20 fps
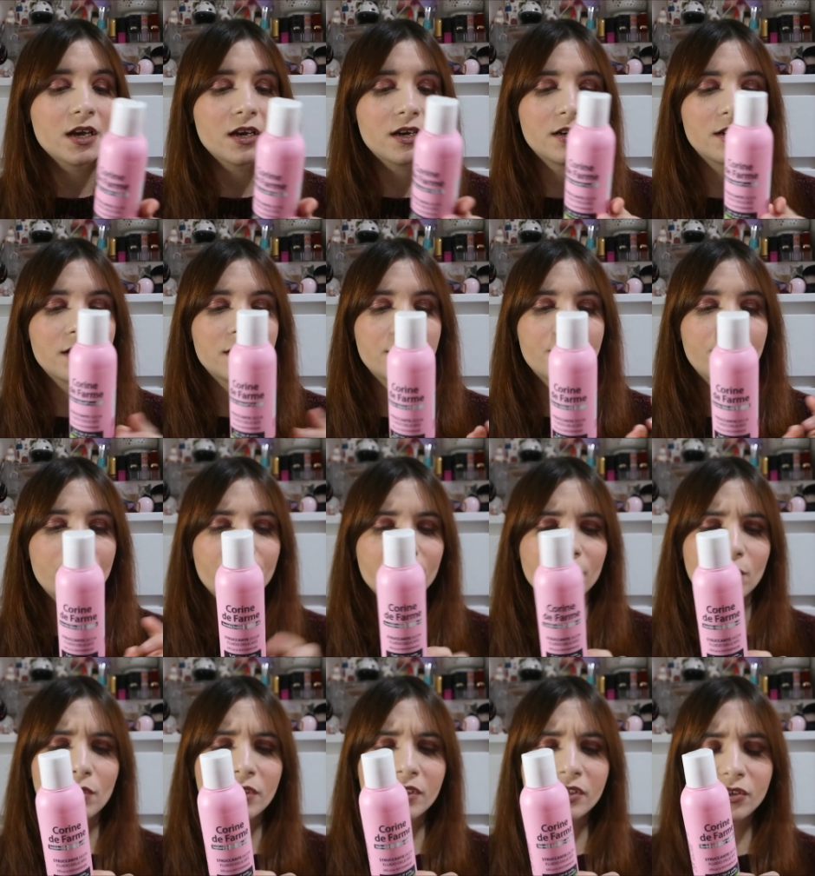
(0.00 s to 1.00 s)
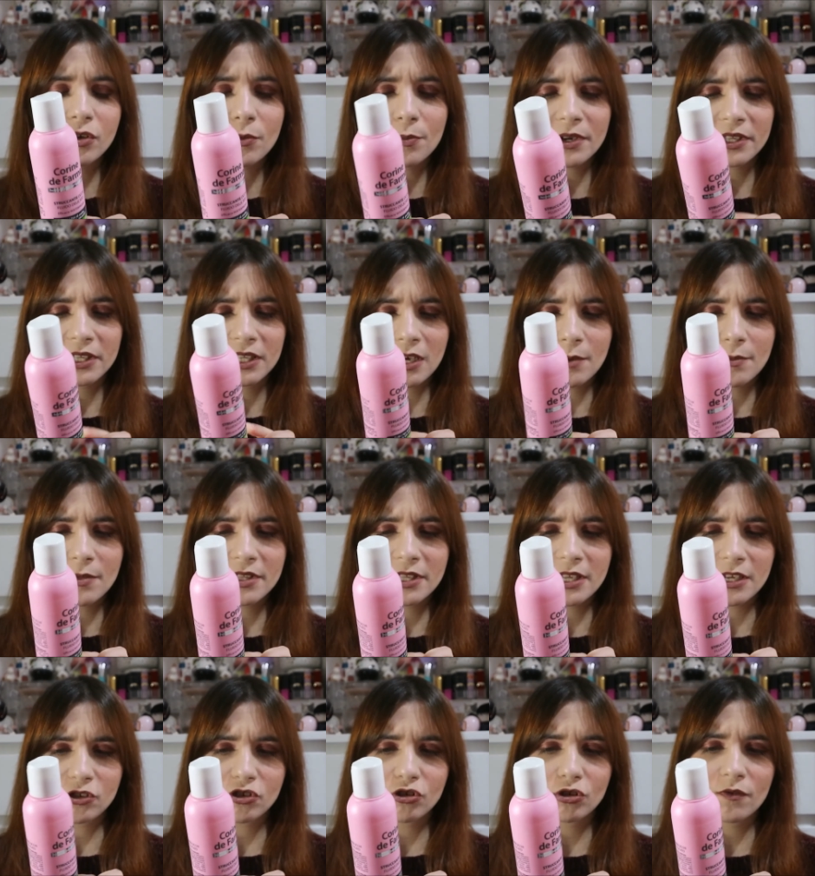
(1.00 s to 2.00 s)
Ehm, questo praticamente
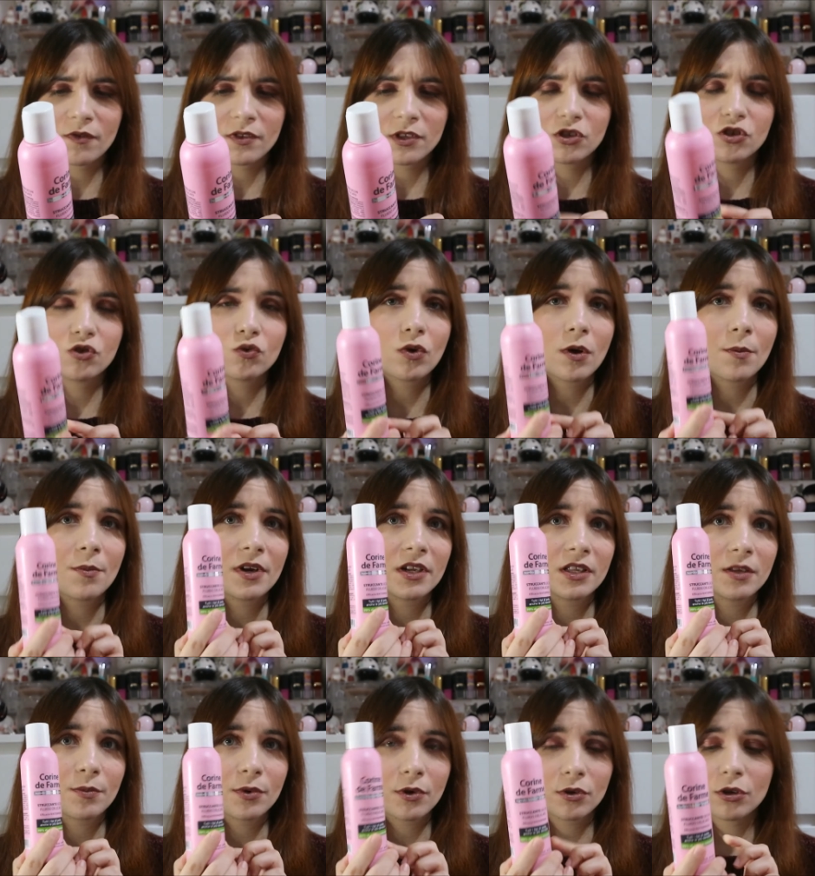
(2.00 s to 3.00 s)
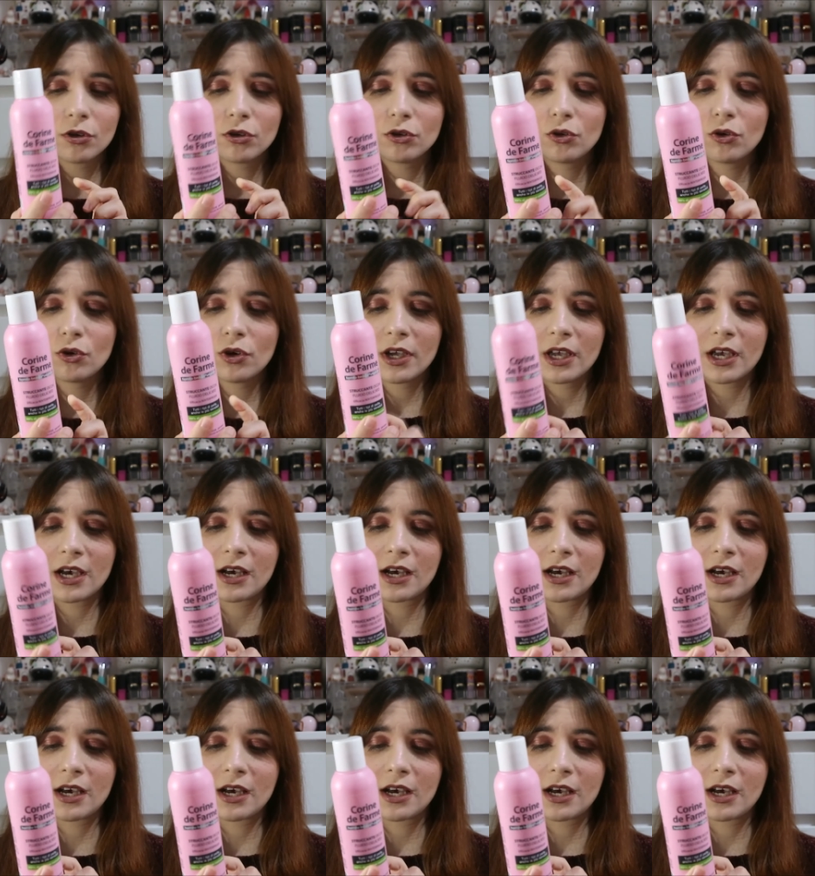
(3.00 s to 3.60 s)
è 125 ml di prodotto e